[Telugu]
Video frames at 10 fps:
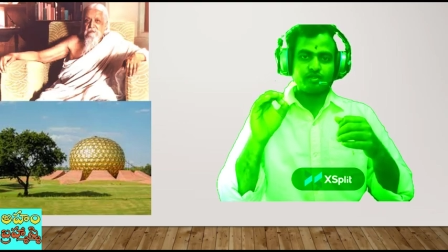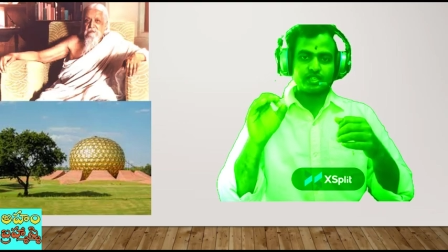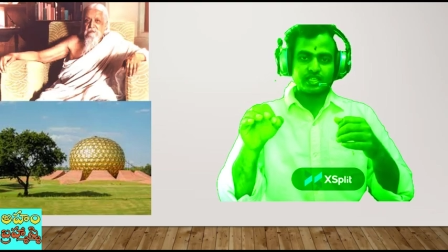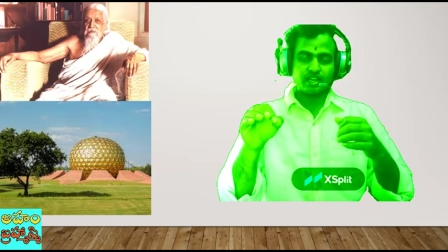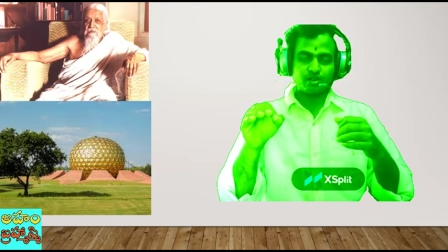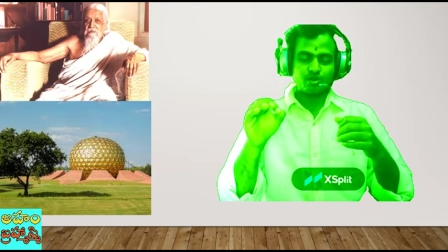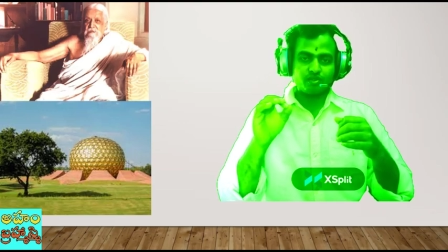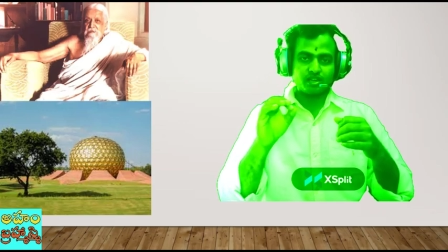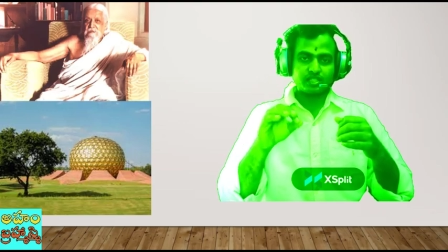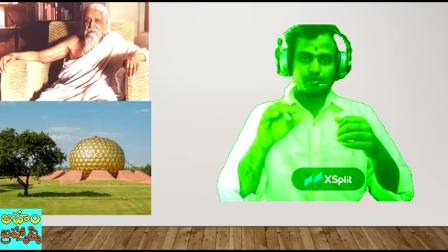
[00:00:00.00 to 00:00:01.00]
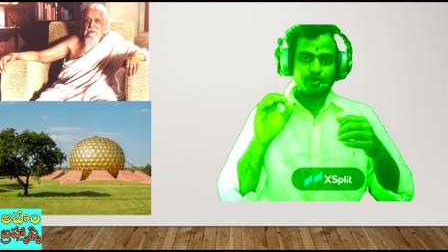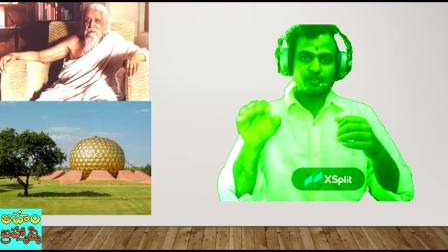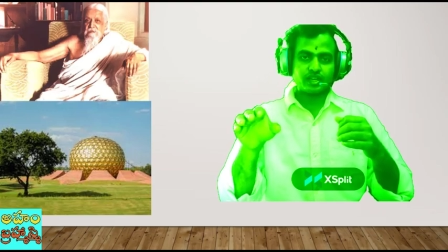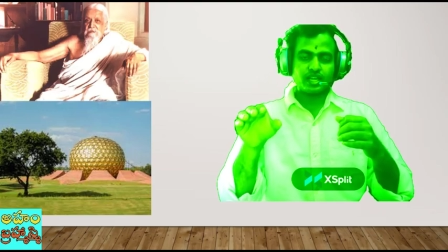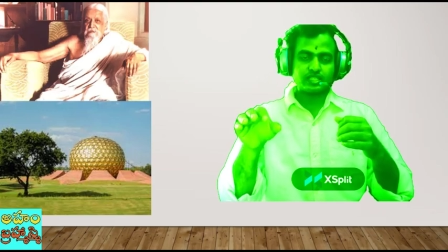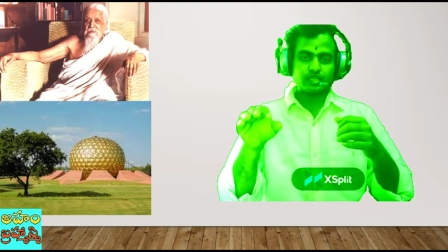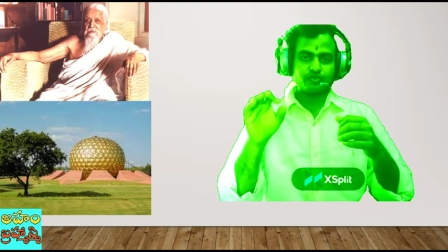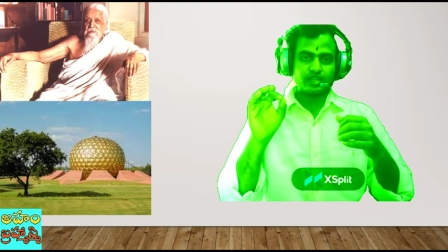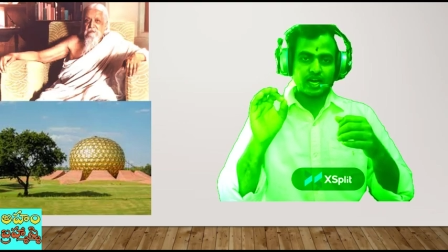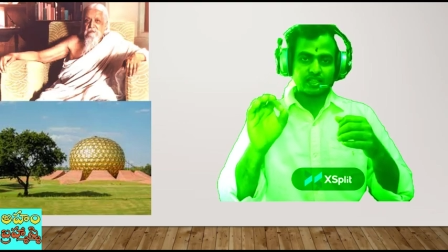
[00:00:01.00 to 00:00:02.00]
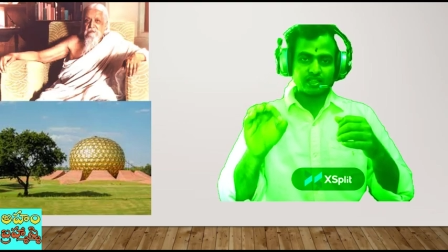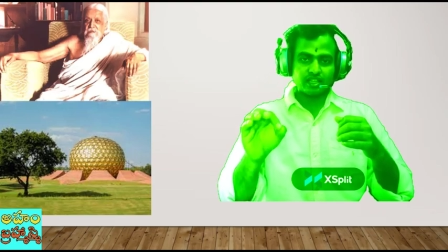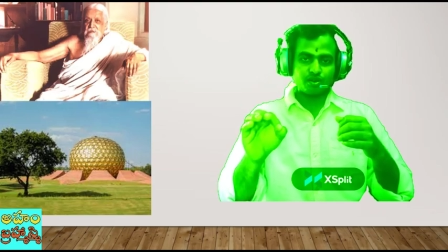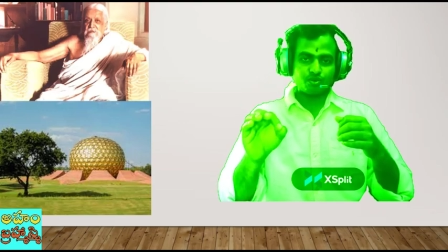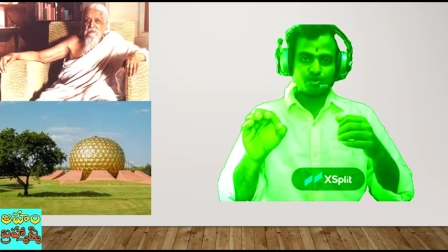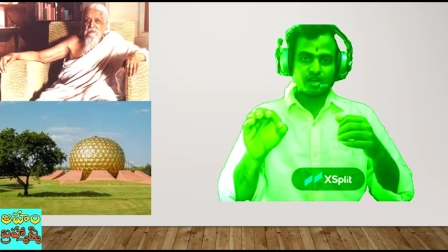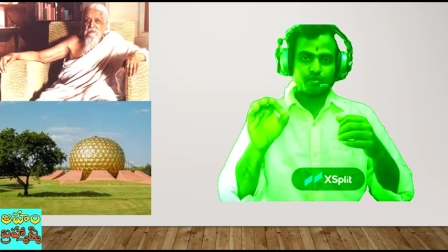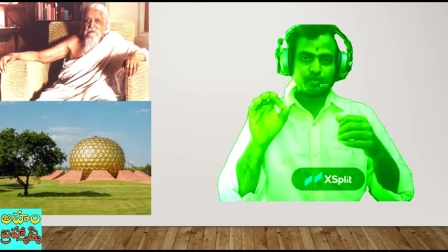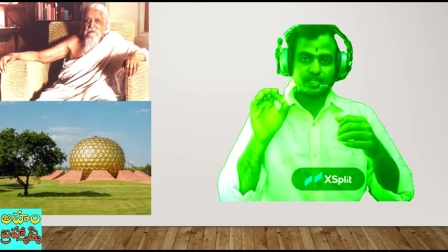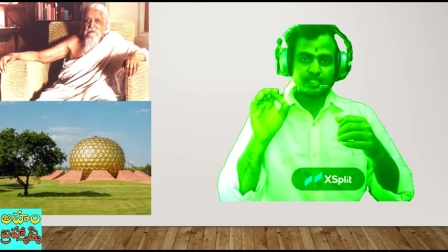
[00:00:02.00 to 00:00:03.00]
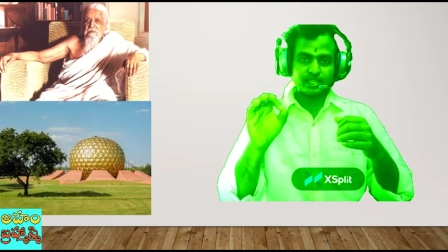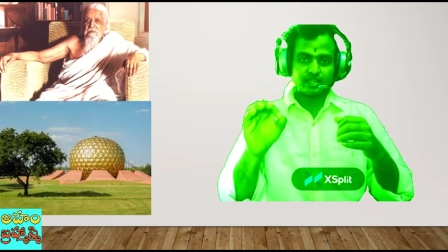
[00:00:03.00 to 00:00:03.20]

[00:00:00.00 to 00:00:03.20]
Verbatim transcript: విషయాలు వీళ్ళు చెప్పే ఫిలాసఫీ అంతా కూడా మనకి